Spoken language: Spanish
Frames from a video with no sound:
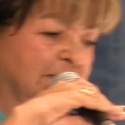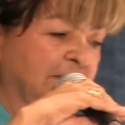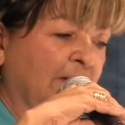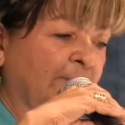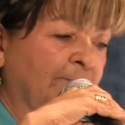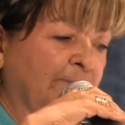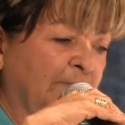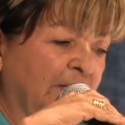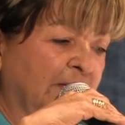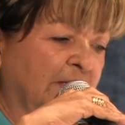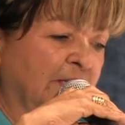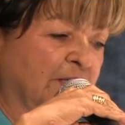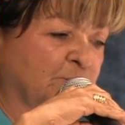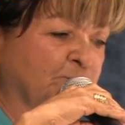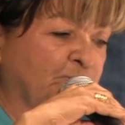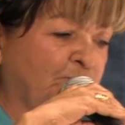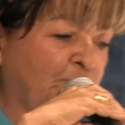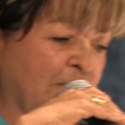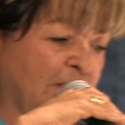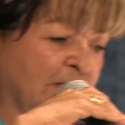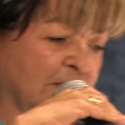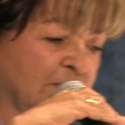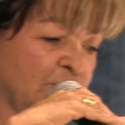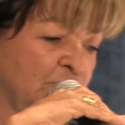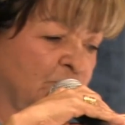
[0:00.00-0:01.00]
también
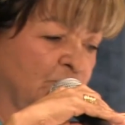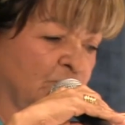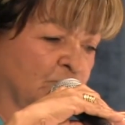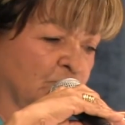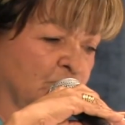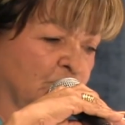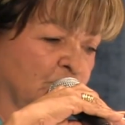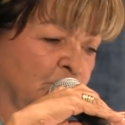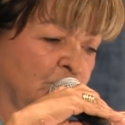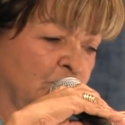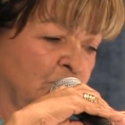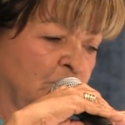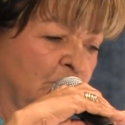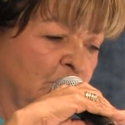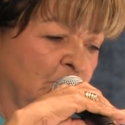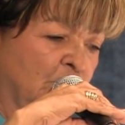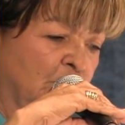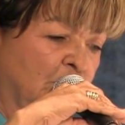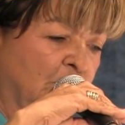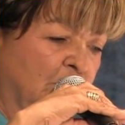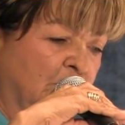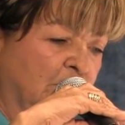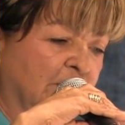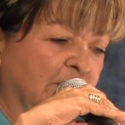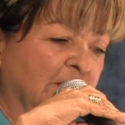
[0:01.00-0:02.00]
espacios
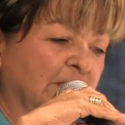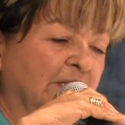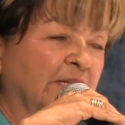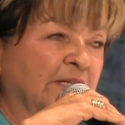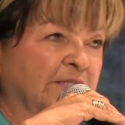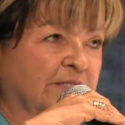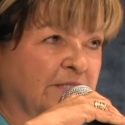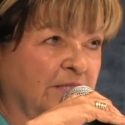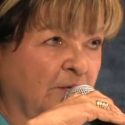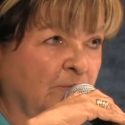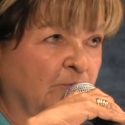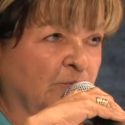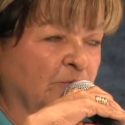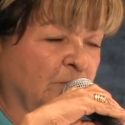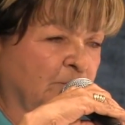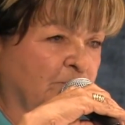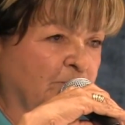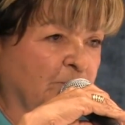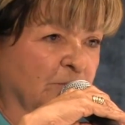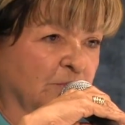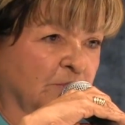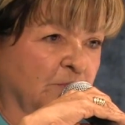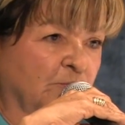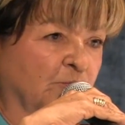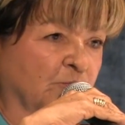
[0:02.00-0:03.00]
recreativos,
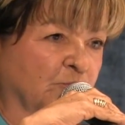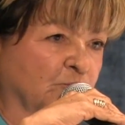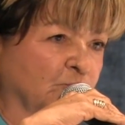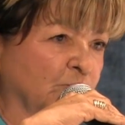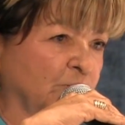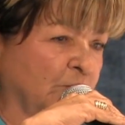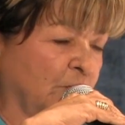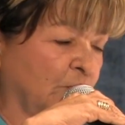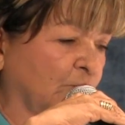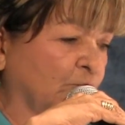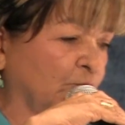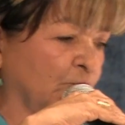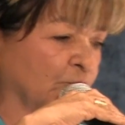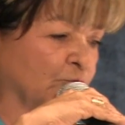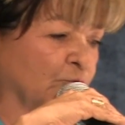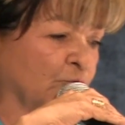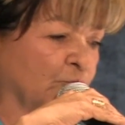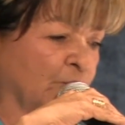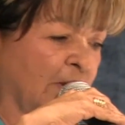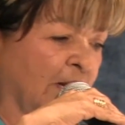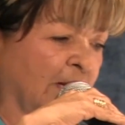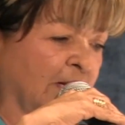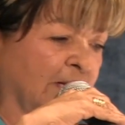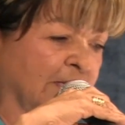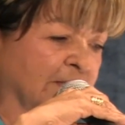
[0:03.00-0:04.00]
deportivos y
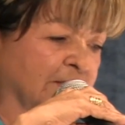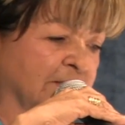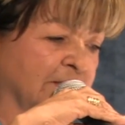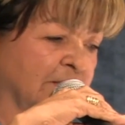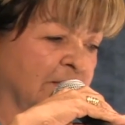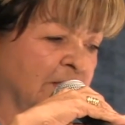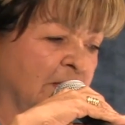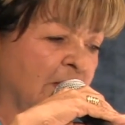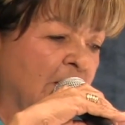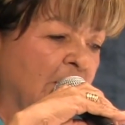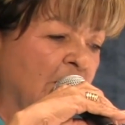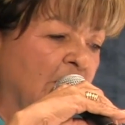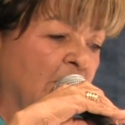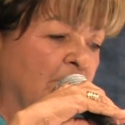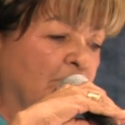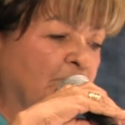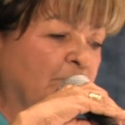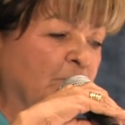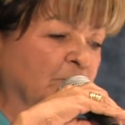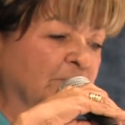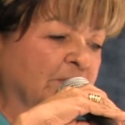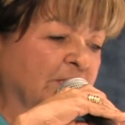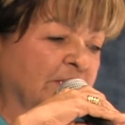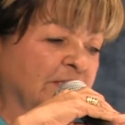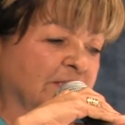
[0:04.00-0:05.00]
culturales,
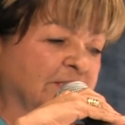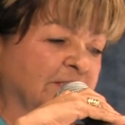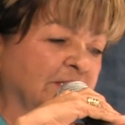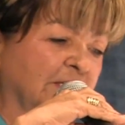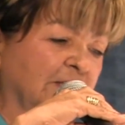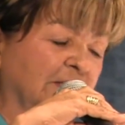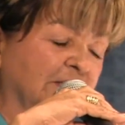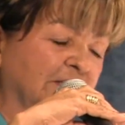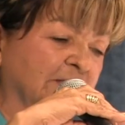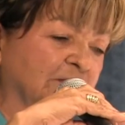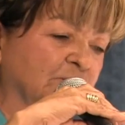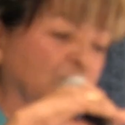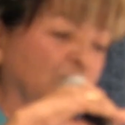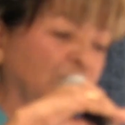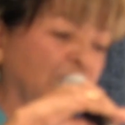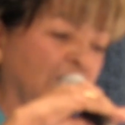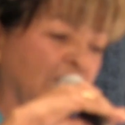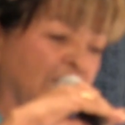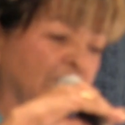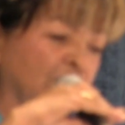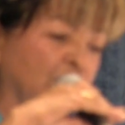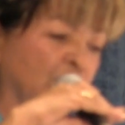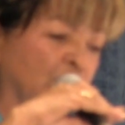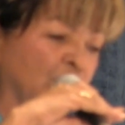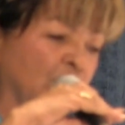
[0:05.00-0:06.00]
porque de seguir
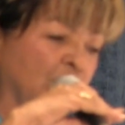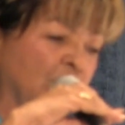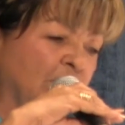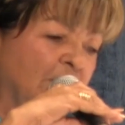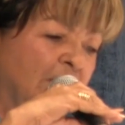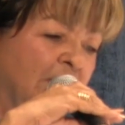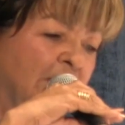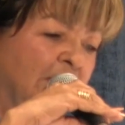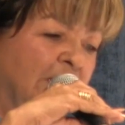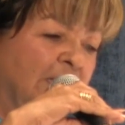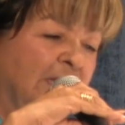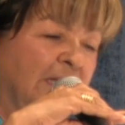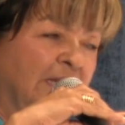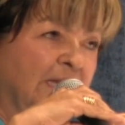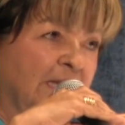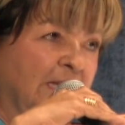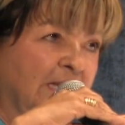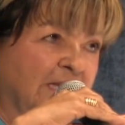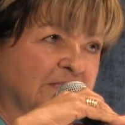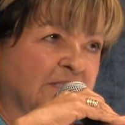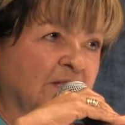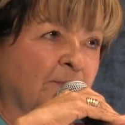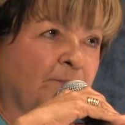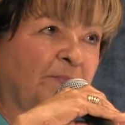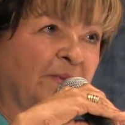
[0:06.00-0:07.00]
descuidando
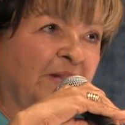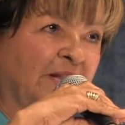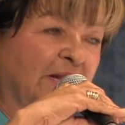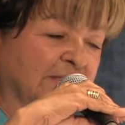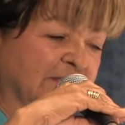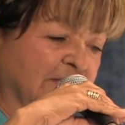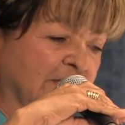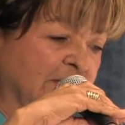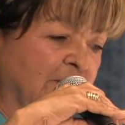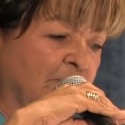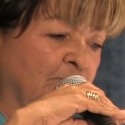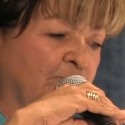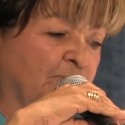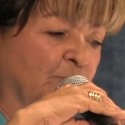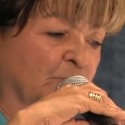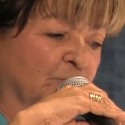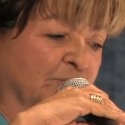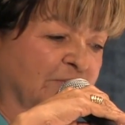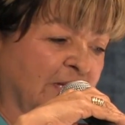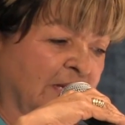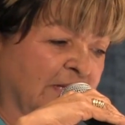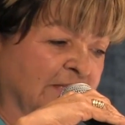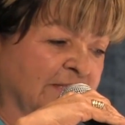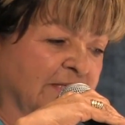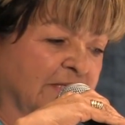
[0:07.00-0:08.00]
este pilar tan
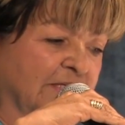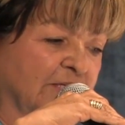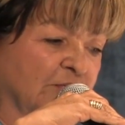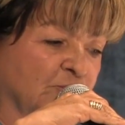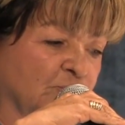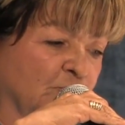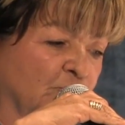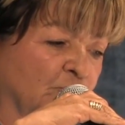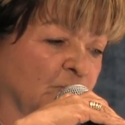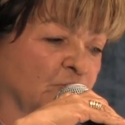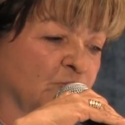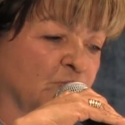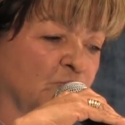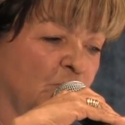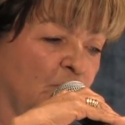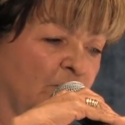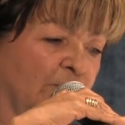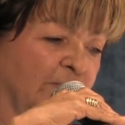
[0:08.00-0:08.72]
importante que son los